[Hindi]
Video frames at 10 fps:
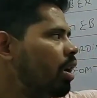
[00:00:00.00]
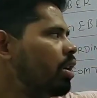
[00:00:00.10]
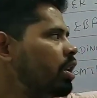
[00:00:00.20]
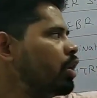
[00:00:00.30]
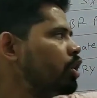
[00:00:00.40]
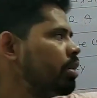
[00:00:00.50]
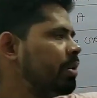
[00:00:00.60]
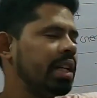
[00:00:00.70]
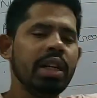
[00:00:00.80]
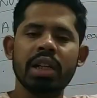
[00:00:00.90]
और नॉन
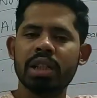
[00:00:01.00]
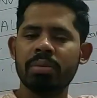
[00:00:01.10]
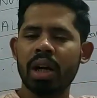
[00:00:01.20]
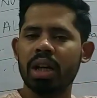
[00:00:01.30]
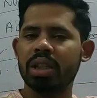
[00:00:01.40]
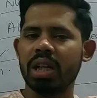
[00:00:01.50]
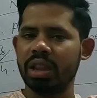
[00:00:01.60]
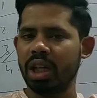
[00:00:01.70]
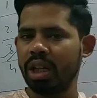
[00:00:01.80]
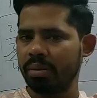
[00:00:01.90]
टर्मिनेटिंग डेसिमल
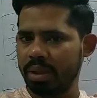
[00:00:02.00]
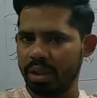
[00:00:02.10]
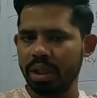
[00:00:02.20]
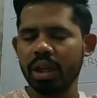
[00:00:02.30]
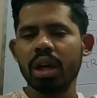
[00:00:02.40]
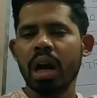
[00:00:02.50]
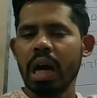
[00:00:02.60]
अशांत अनावृत्ति